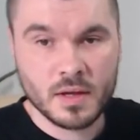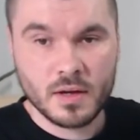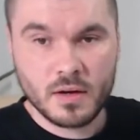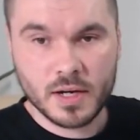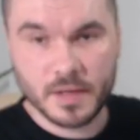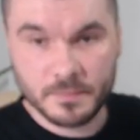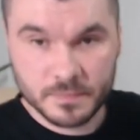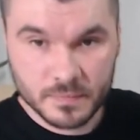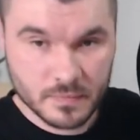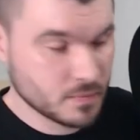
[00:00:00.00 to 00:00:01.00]
Ok.
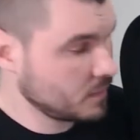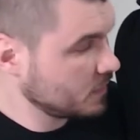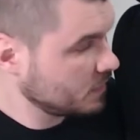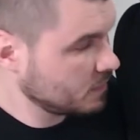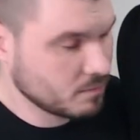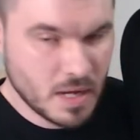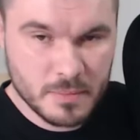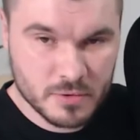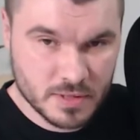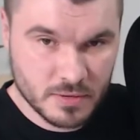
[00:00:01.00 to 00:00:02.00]

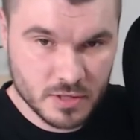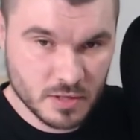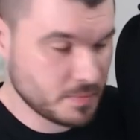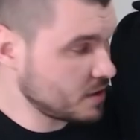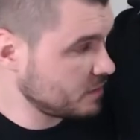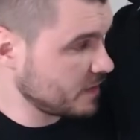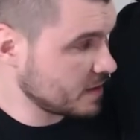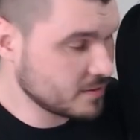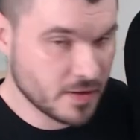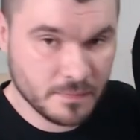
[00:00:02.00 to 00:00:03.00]
Mamy już założoną pierwszą
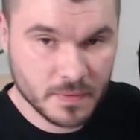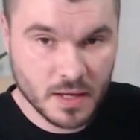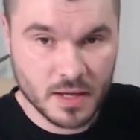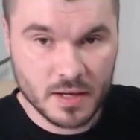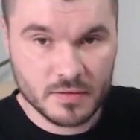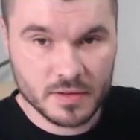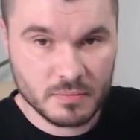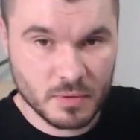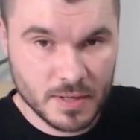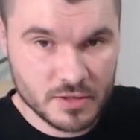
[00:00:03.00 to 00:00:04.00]
warstwę. W
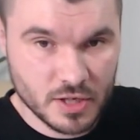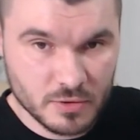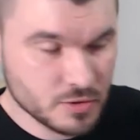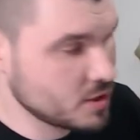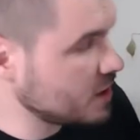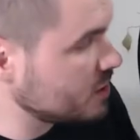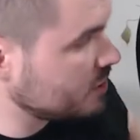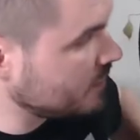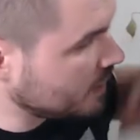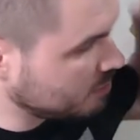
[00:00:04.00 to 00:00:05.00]
tym momencie już nasze
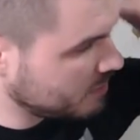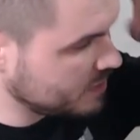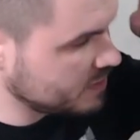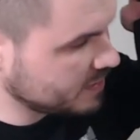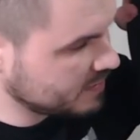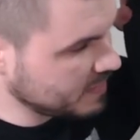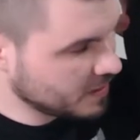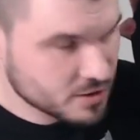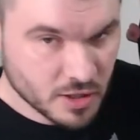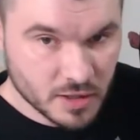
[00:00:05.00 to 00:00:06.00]
światło będzie
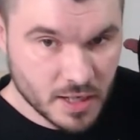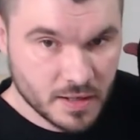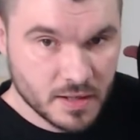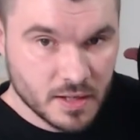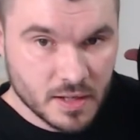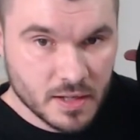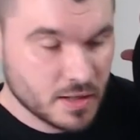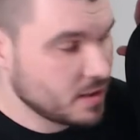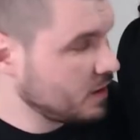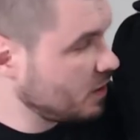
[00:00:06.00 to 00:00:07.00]
zmiękczone,
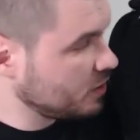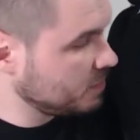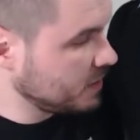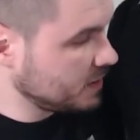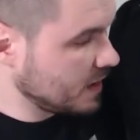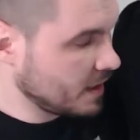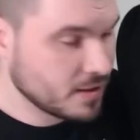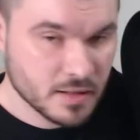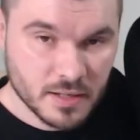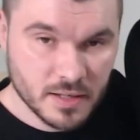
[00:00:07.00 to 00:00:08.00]
e, odbite
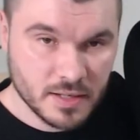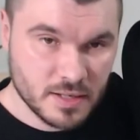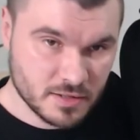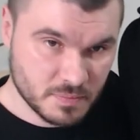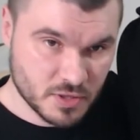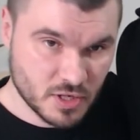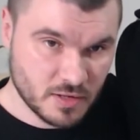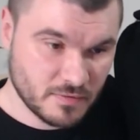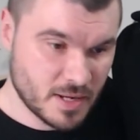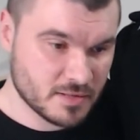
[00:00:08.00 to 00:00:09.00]
e, i
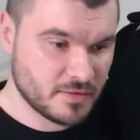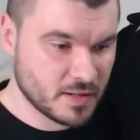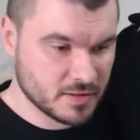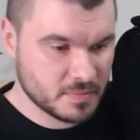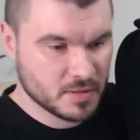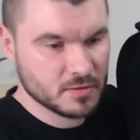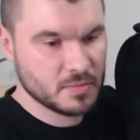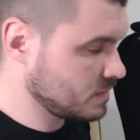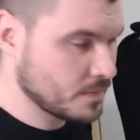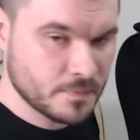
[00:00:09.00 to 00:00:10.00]
rozproszone w bardzo fajny sposób.
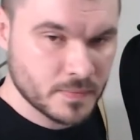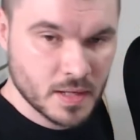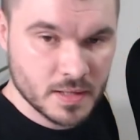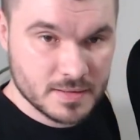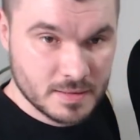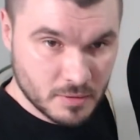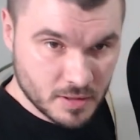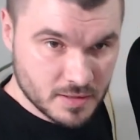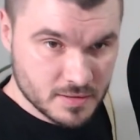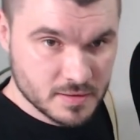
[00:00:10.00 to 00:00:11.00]
Na sam
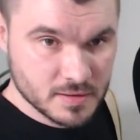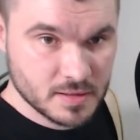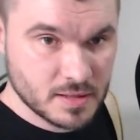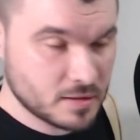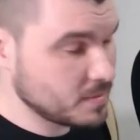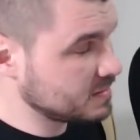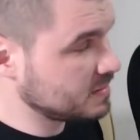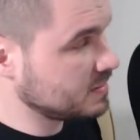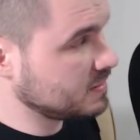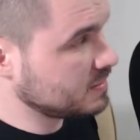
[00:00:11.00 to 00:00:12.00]
koniec e,
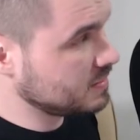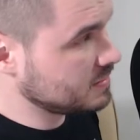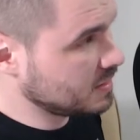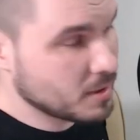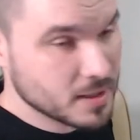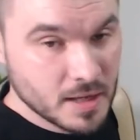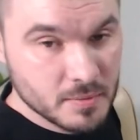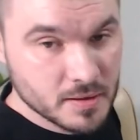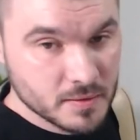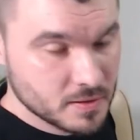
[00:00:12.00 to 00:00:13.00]
natomiast
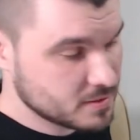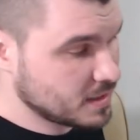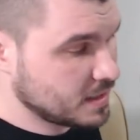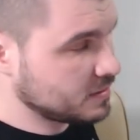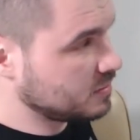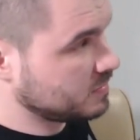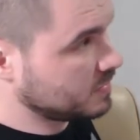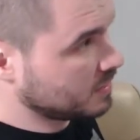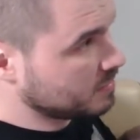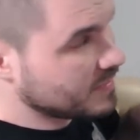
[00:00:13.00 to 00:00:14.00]
zakładamy ostatnią
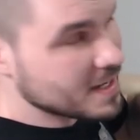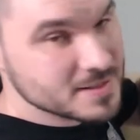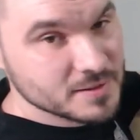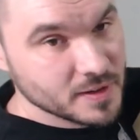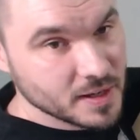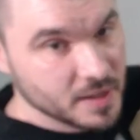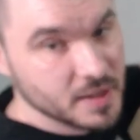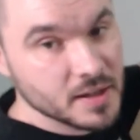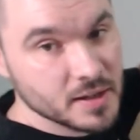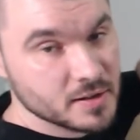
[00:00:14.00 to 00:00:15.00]
jakby warstwę
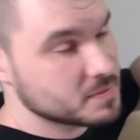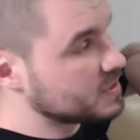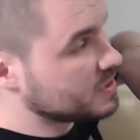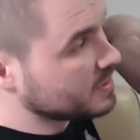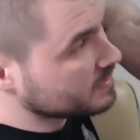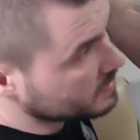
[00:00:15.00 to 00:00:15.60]
rozpraszającą.